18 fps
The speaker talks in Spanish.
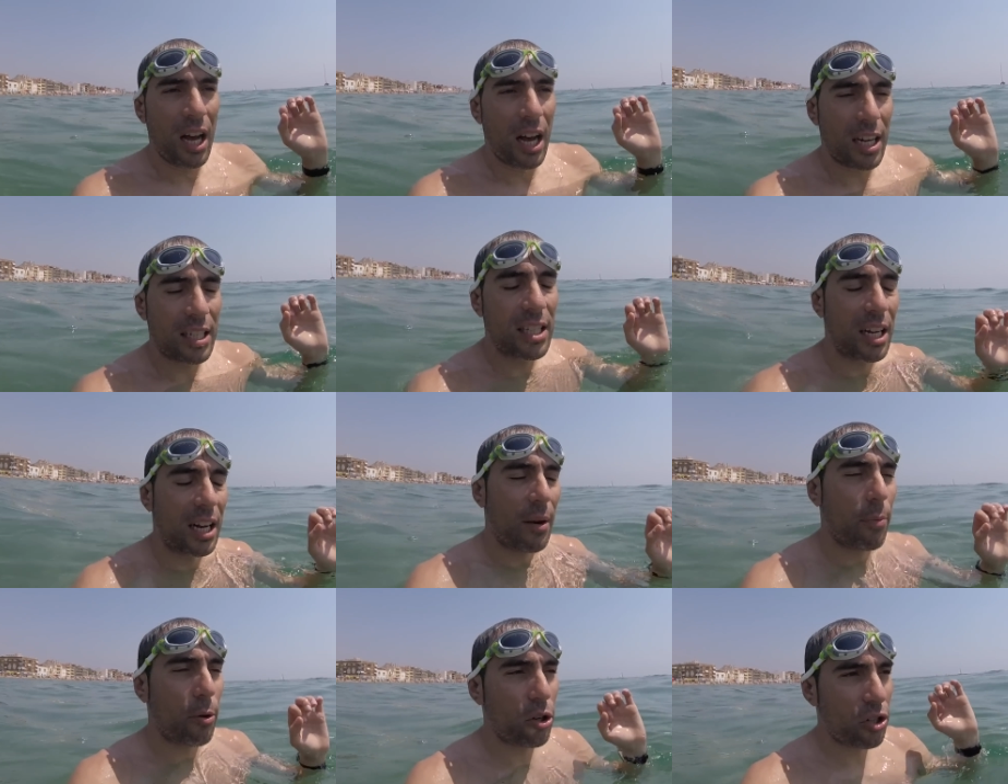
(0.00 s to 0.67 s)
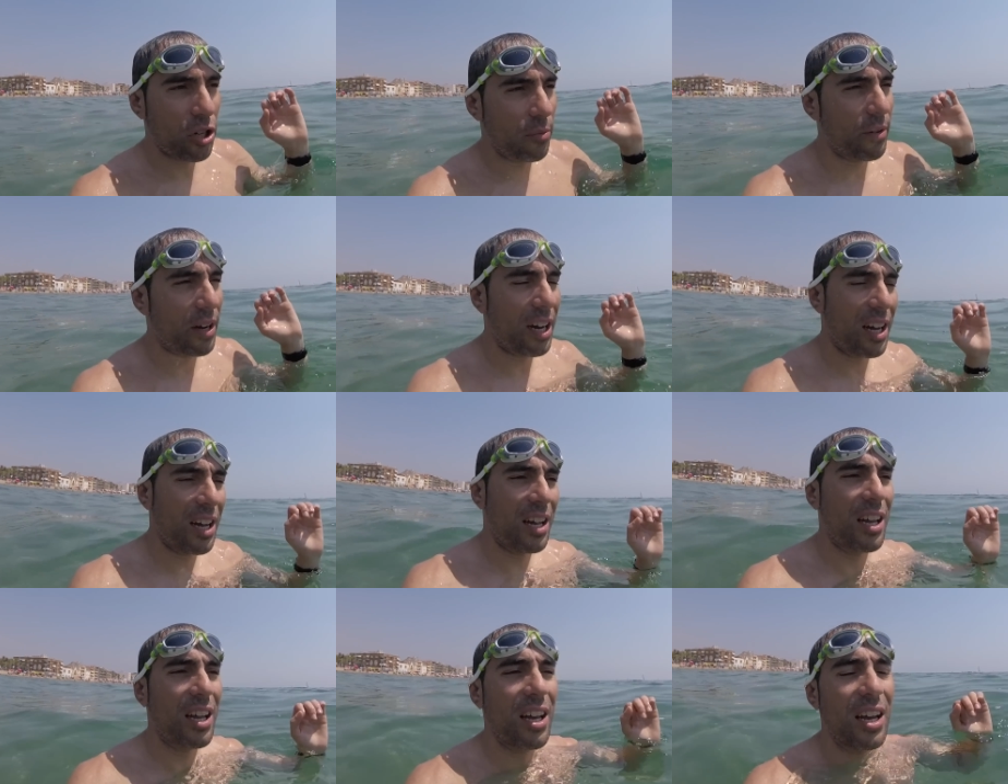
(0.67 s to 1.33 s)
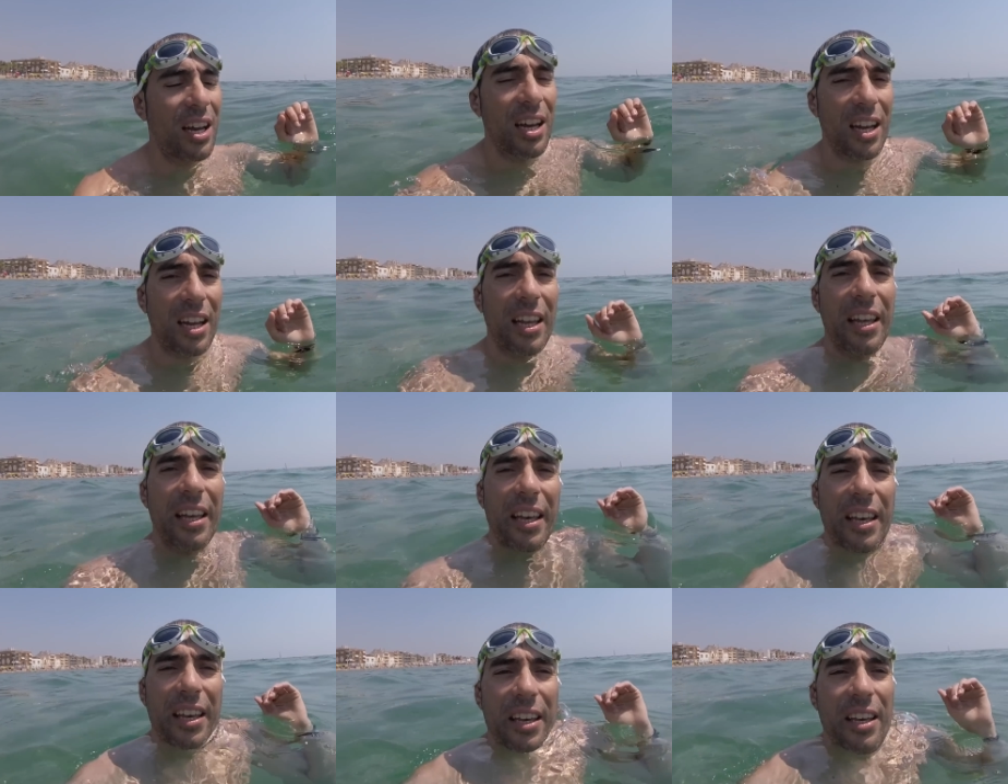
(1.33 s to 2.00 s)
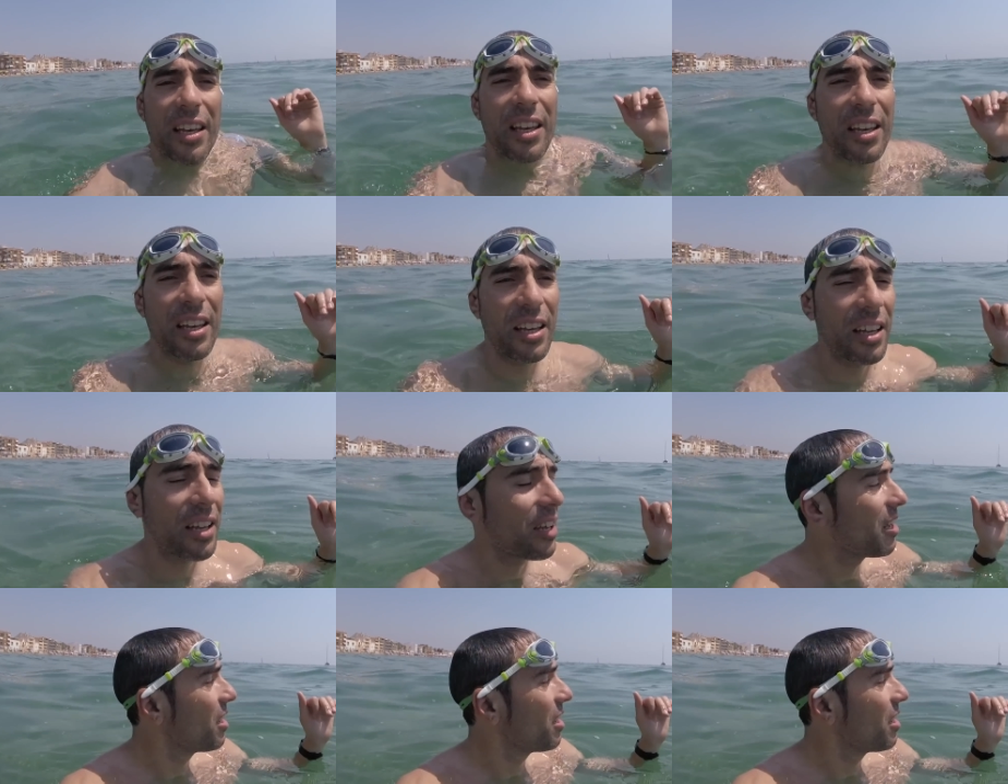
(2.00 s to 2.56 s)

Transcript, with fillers: hasta la próxima eh,